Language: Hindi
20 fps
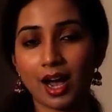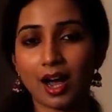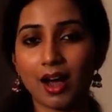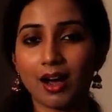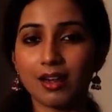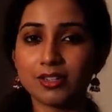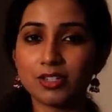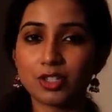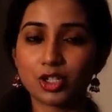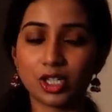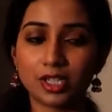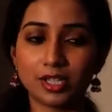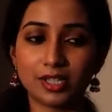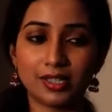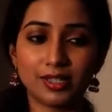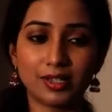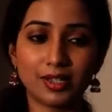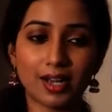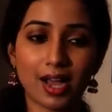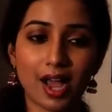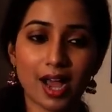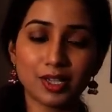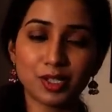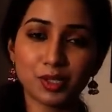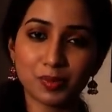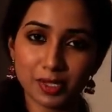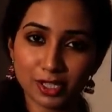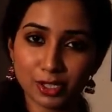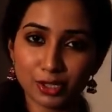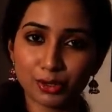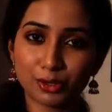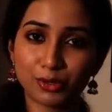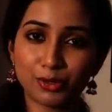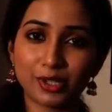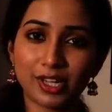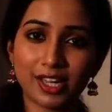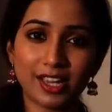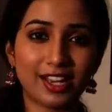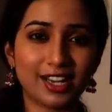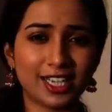आज आज भी जो
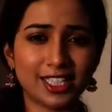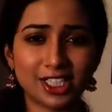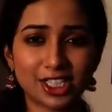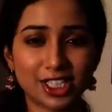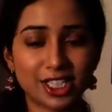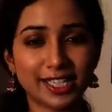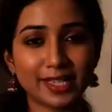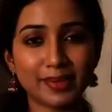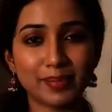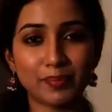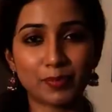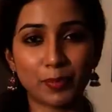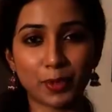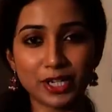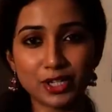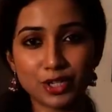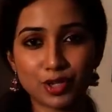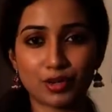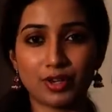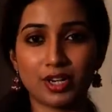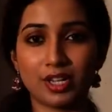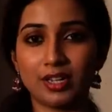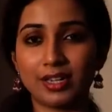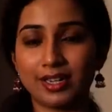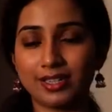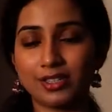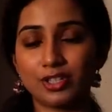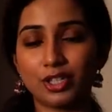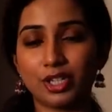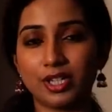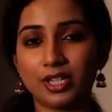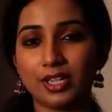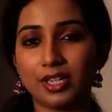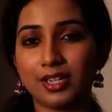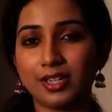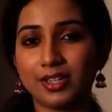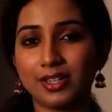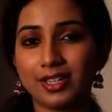एक अच्छी पोइट्री अच्छे